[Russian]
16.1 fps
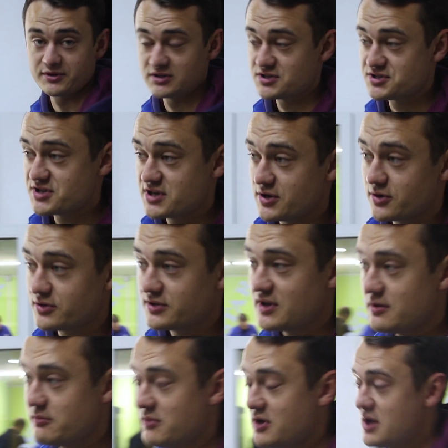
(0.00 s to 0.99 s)
приглашаю к
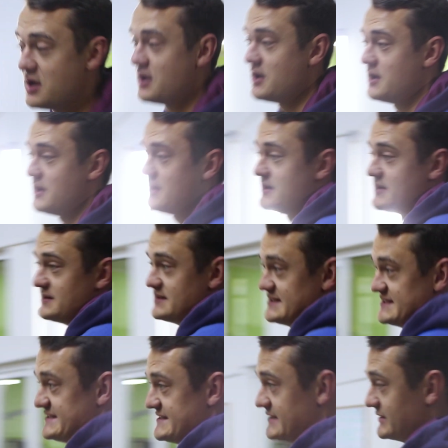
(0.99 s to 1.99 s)
нам
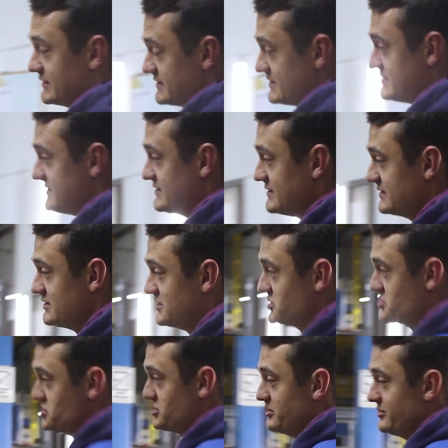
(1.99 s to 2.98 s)
сделать
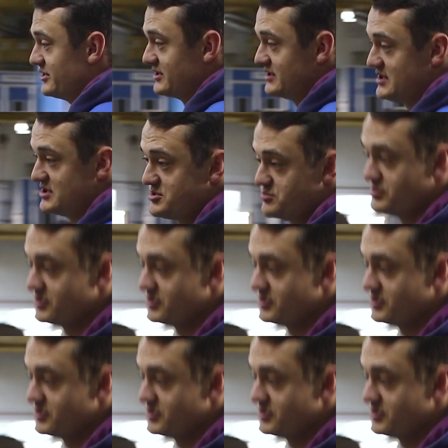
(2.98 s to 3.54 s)
э, шиномонтаж,